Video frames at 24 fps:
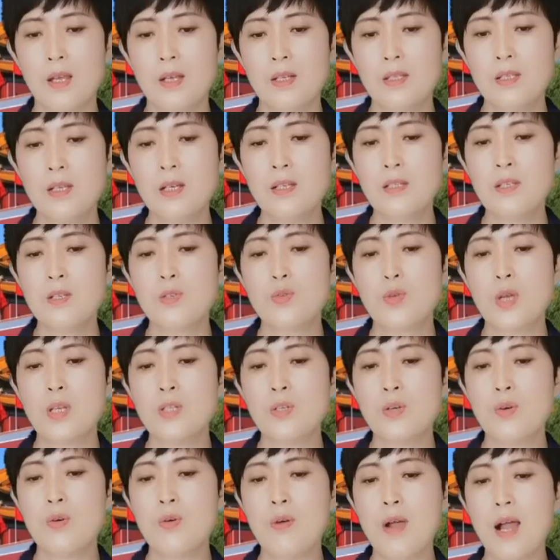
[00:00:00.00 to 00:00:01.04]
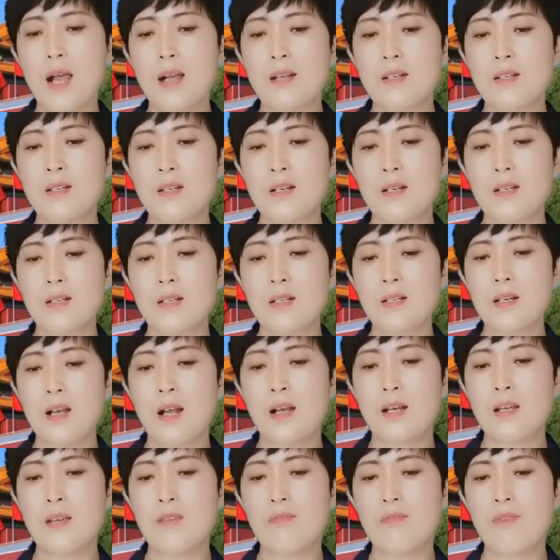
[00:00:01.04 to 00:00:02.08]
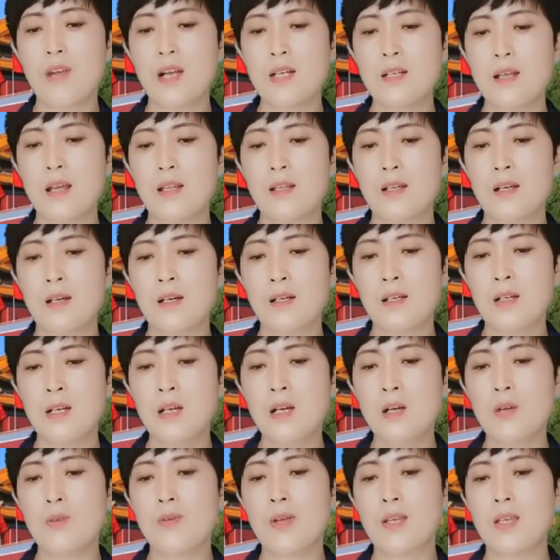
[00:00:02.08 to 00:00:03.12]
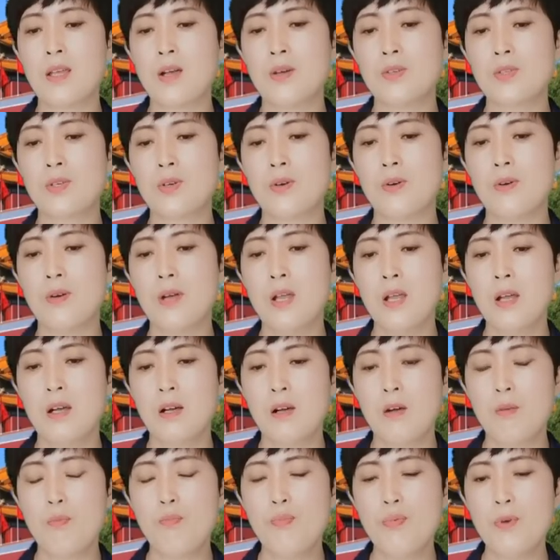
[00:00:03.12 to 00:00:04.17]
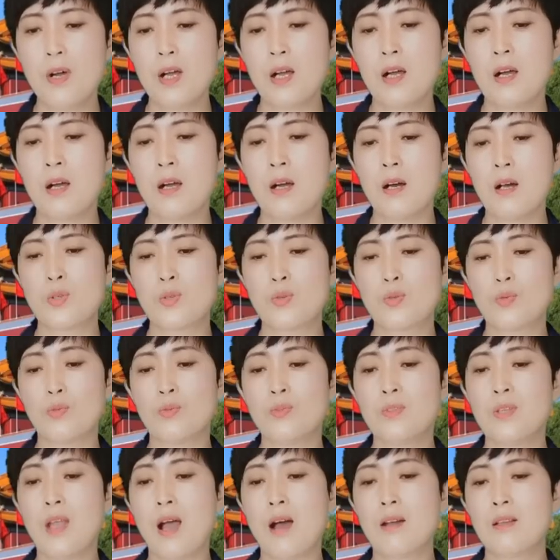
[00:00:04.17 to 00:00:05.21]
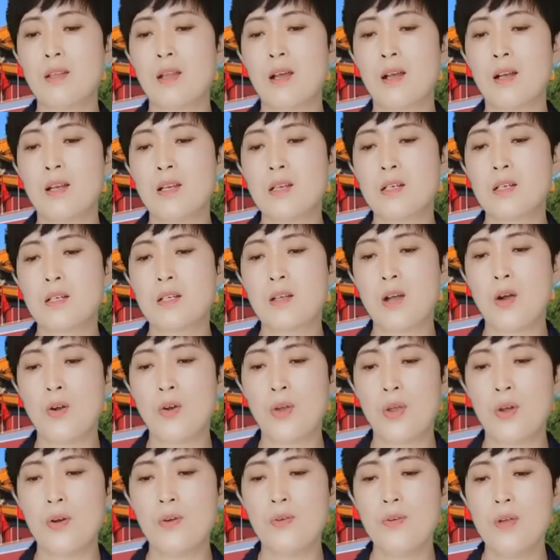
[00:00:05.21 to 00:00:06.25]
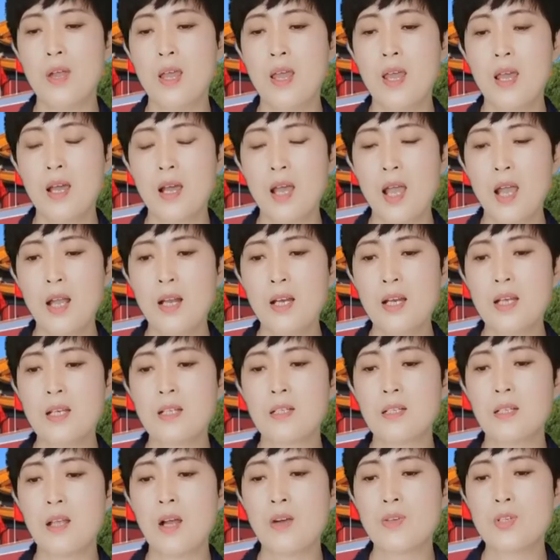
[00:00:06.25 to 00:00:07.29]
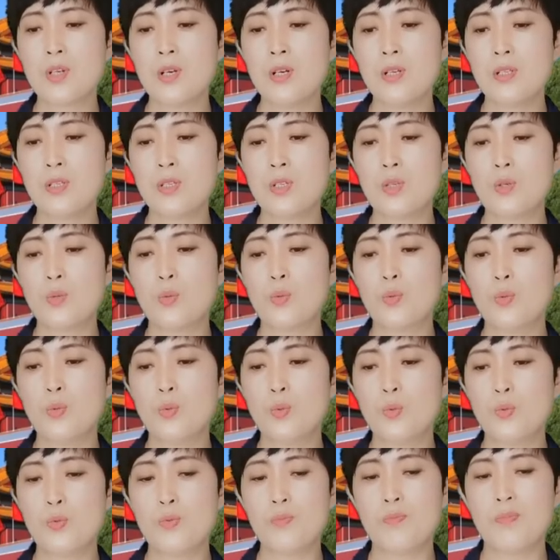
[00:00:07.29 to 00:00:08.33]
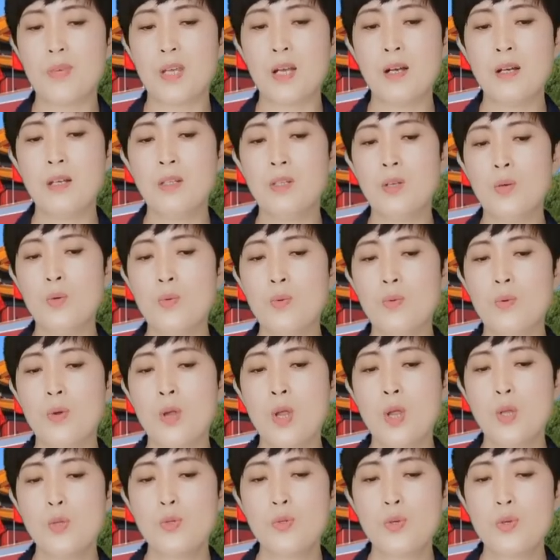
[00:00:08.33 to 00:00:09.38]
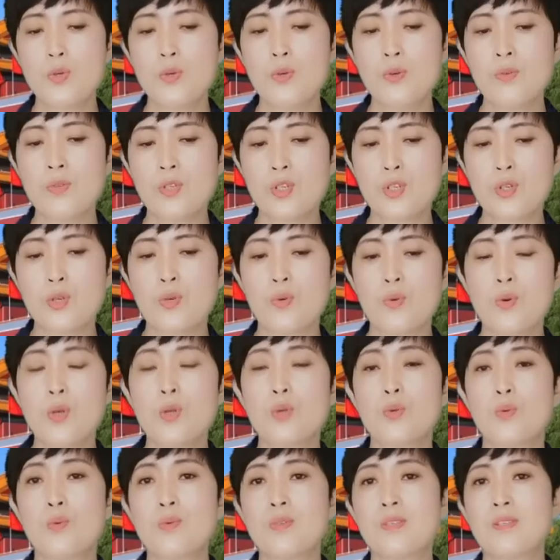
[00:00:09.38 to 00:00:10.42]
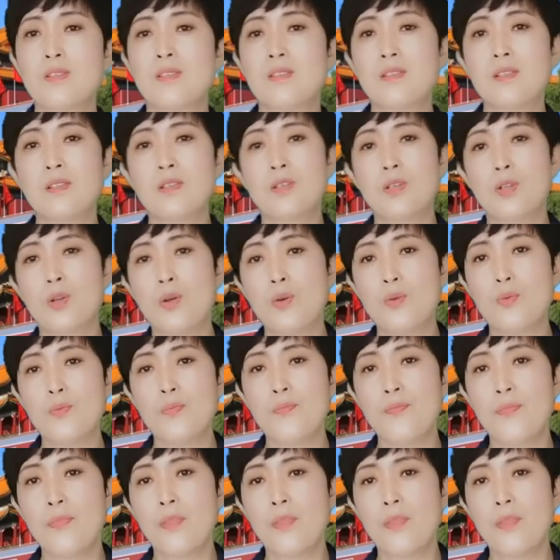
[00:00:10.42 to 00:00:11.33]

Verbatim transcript: 经济全球化是生产力发展的客观要求和不可阻挡的历史潮流。开历史倒车，企图堵别人的路，最终只会堵死自己的路。